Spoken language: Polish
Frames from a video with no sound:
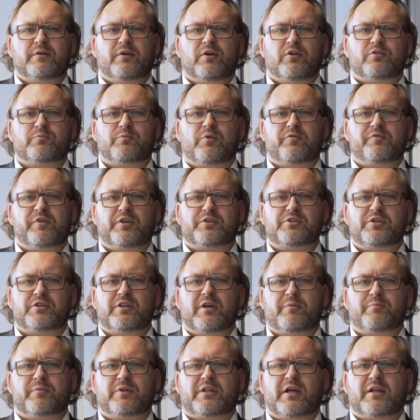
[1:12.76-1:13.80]
odpowiedzieć
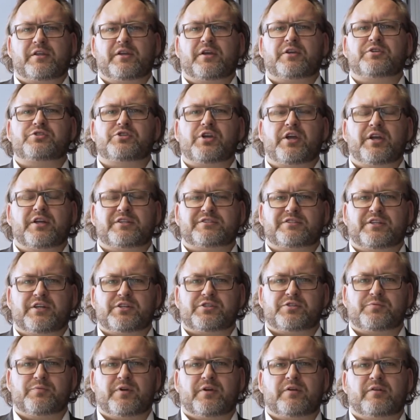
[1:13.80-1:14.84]
na pytanie, gdzie
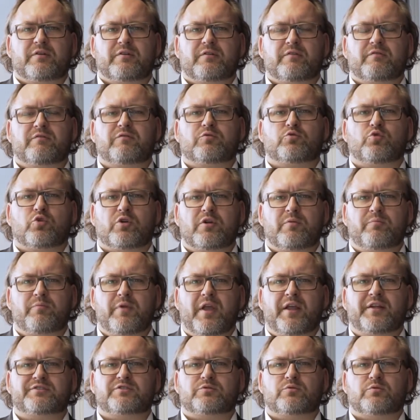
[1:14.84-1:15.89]
jesteśmy, w którym
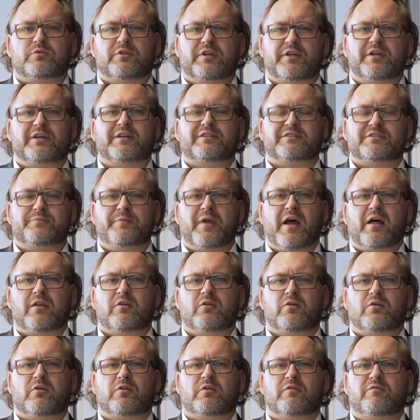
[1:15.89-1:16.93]
miejscu tych zmian
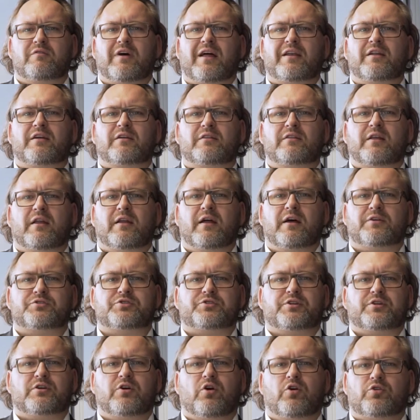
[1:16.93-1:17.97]
dokonywanych na
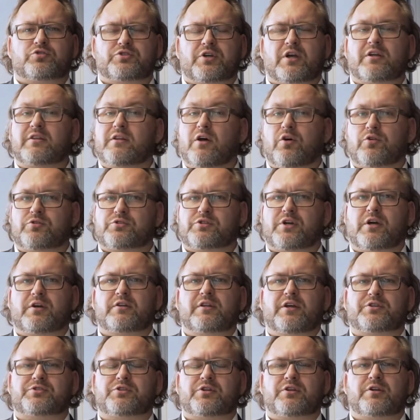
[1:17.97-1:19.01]
naszych oczach, na oczach
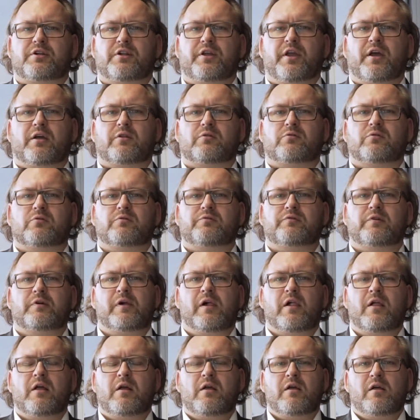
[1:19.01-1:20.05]
naszych klientów,
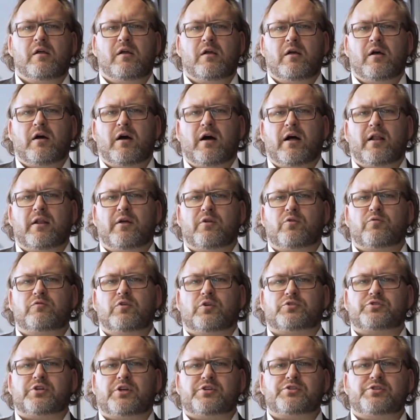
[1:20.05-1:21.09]
ale
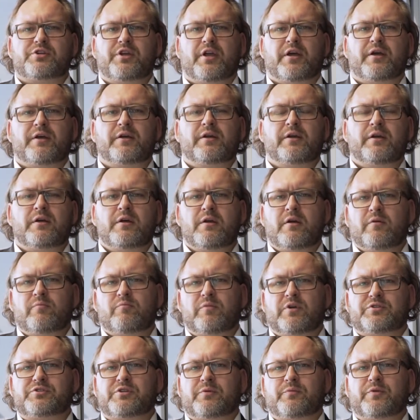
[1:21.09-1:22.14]
równocześnie
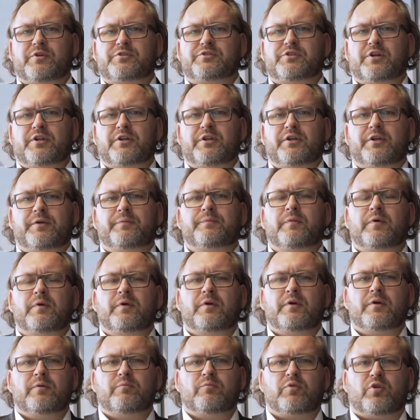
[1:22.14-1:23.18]
będziemy chcieli
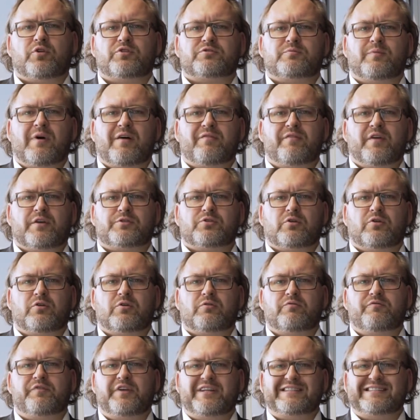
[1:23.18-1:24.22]
porozmawiać
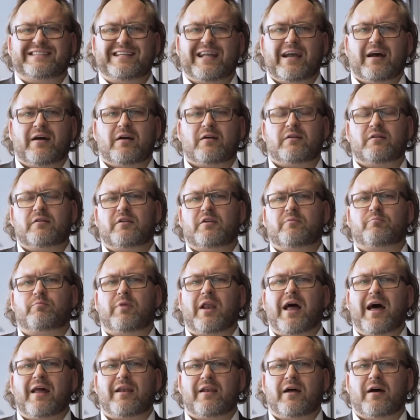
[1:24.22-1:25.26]
o wizjach i
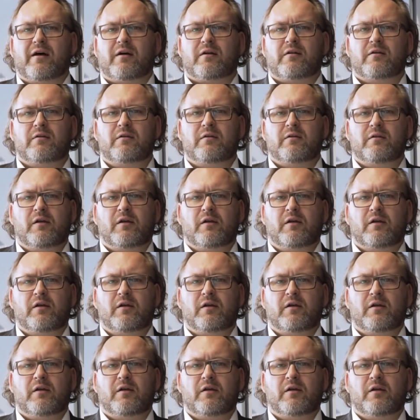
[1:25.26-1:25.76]
planach